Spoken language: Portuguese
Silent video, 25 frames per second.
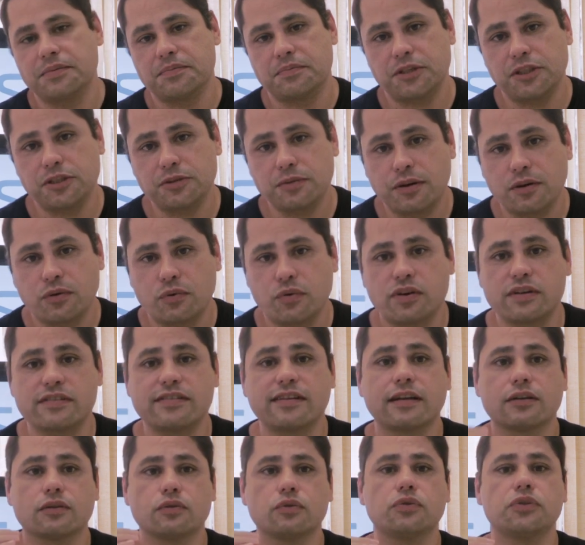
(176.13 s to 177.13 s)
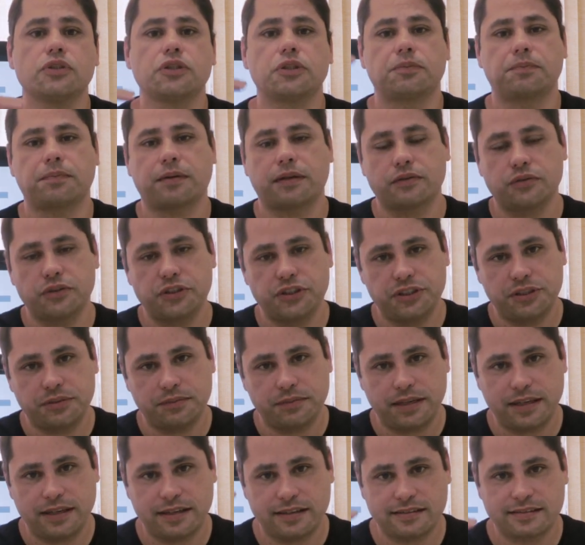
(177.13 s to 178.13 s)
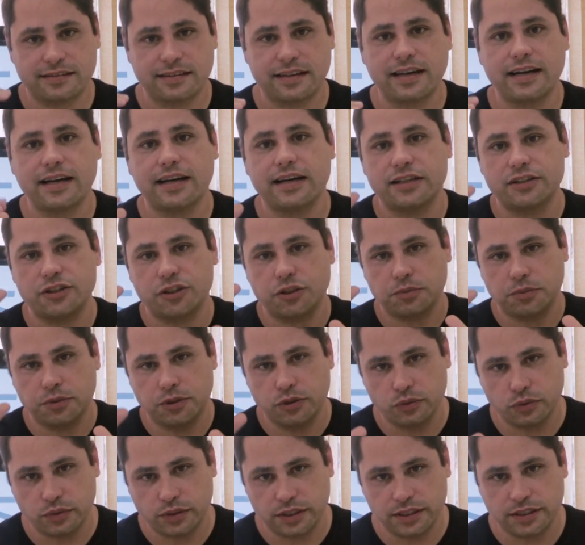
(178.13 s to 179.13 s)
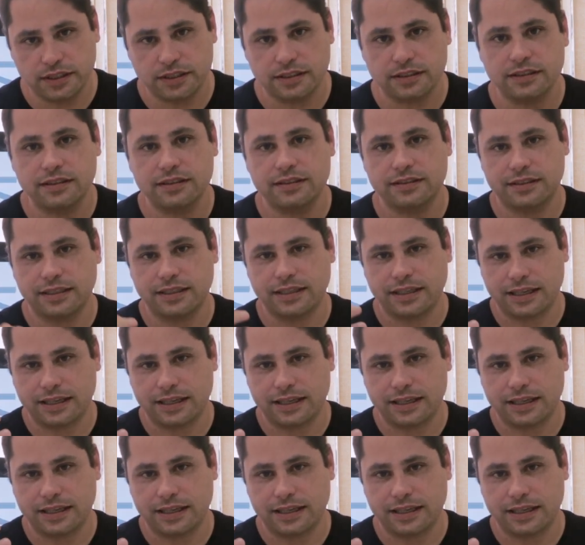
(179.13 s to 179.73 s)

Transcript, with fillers: Mesma coisa a luz, para a luz dimerizar, diminuir, né?